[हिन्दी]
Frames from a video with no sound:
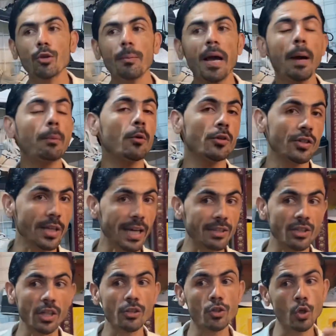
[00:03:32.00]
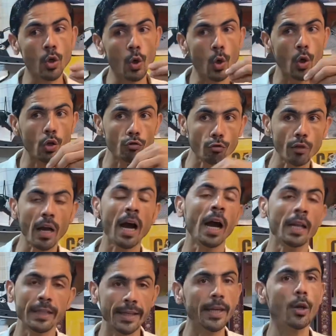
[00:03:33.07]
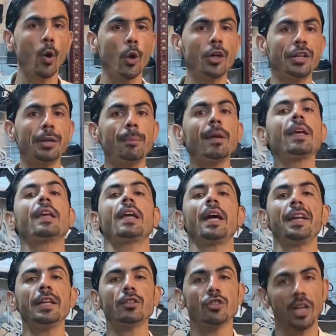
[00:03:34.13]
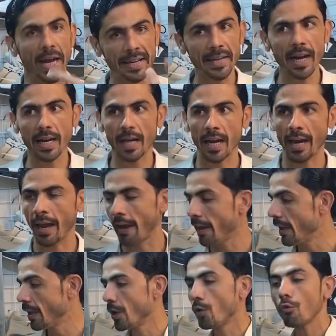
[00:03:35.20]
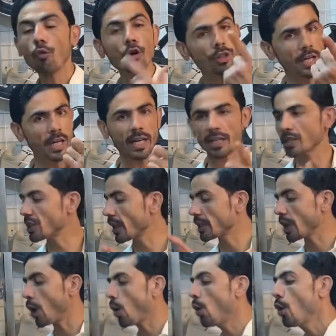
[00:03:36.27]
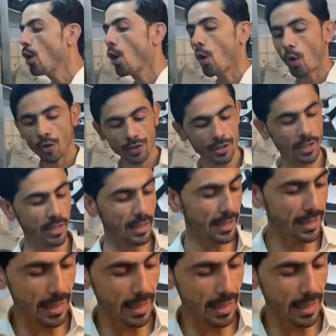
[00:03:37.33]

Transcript: तो मैं आपको स्केचर जो थोड़ा हल्की क्वालिटी में यानी हम्म। चाइना का है वो दिखाना चाहता हूँ ये देखे